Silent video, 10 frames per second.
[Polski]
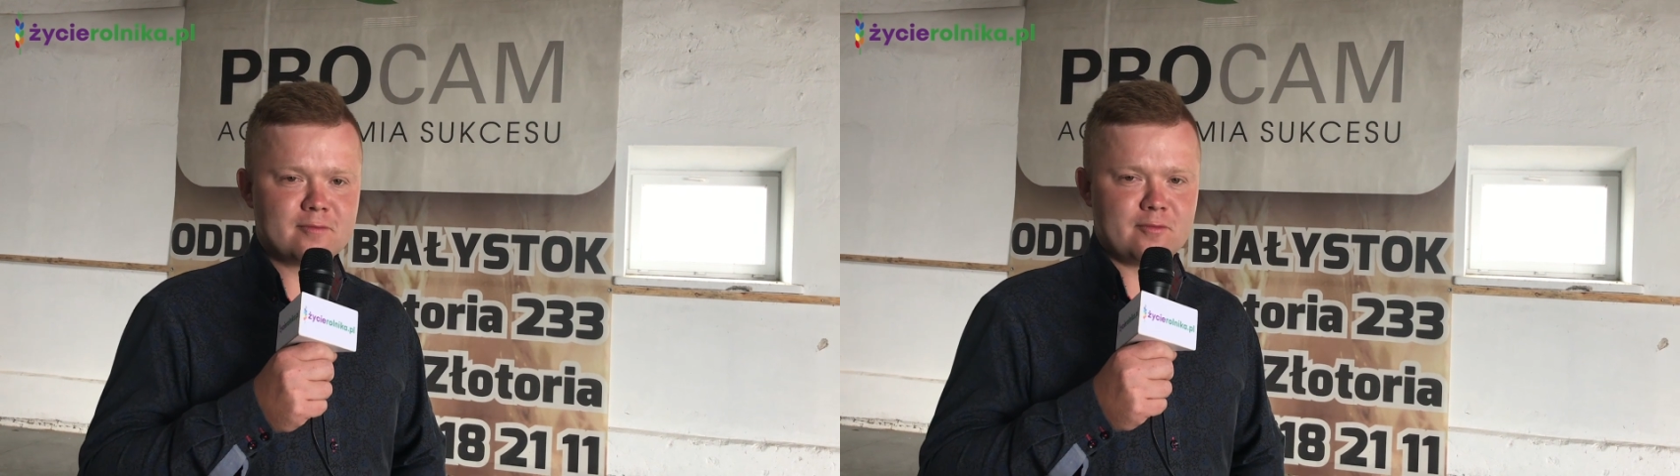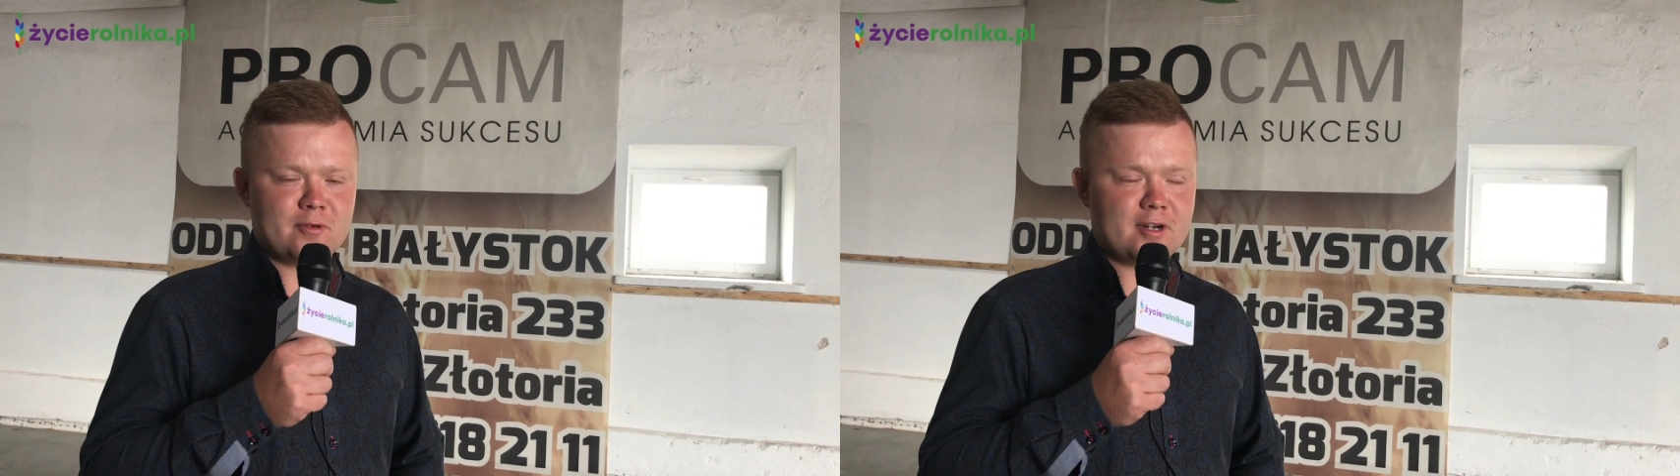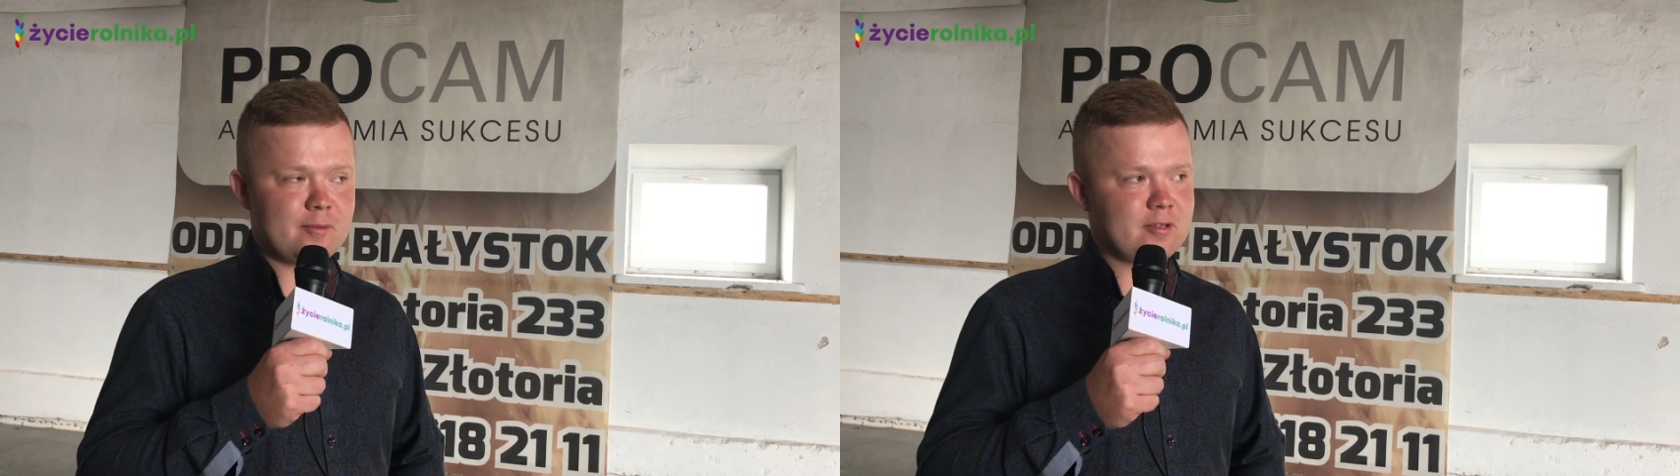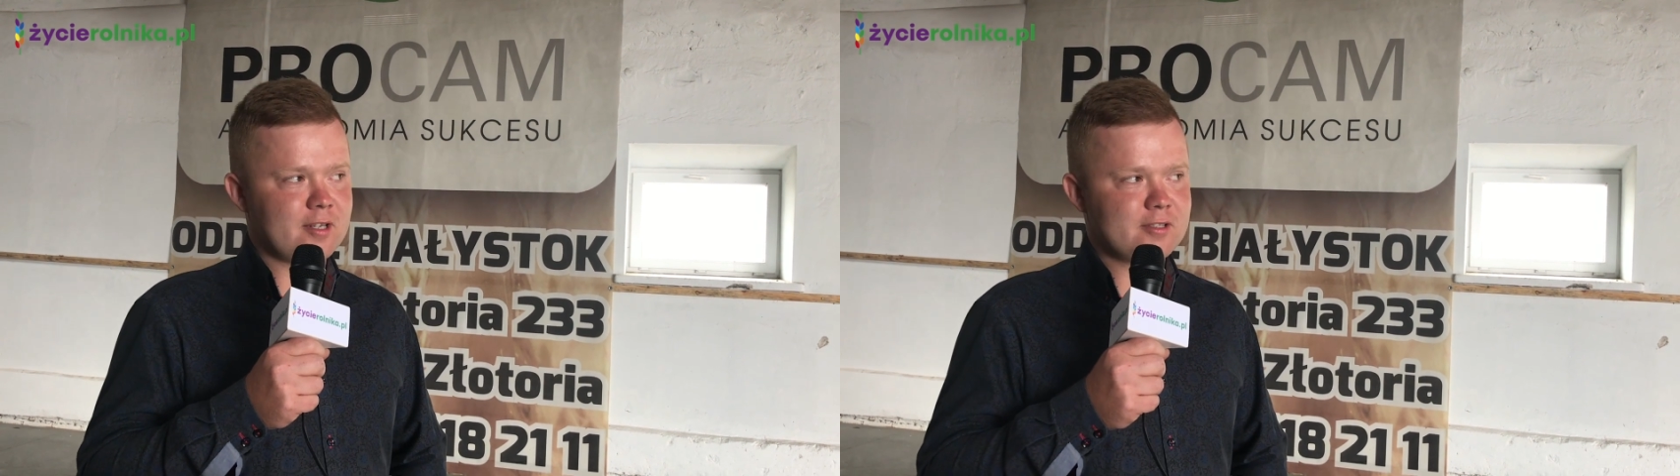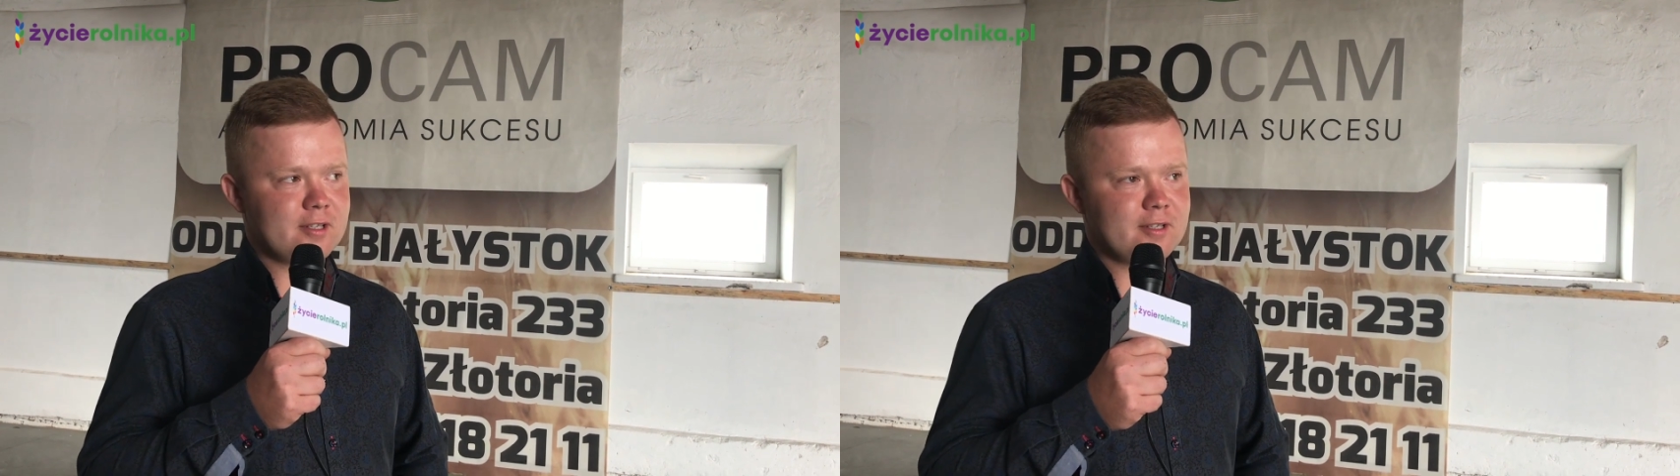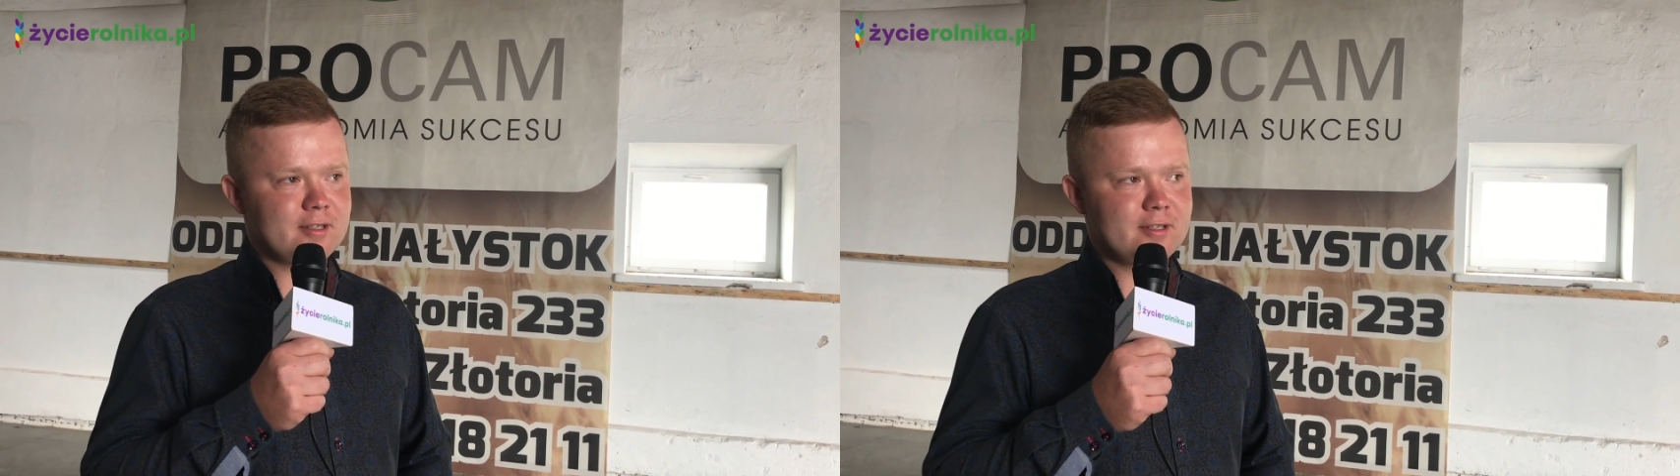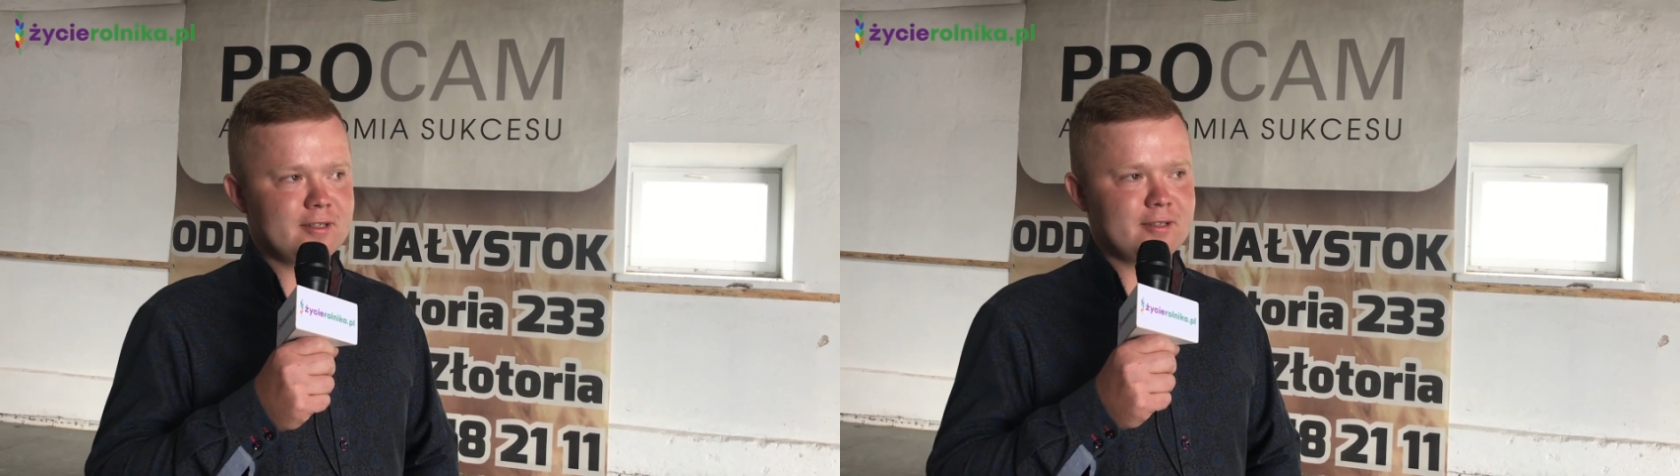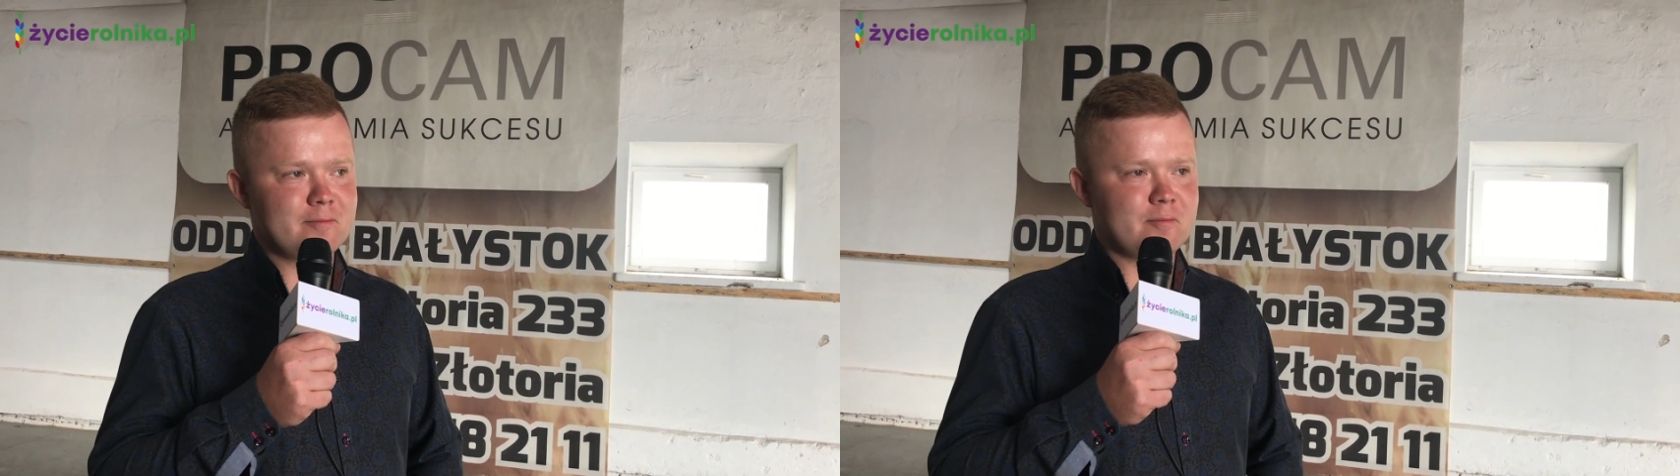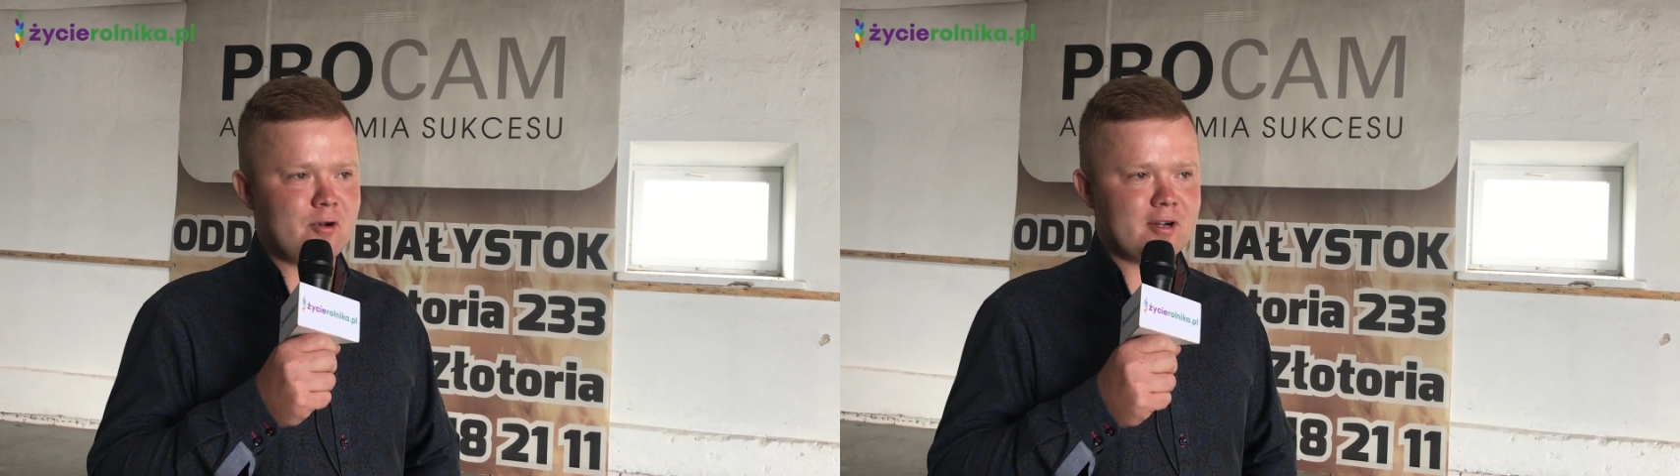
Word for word: W programie także y,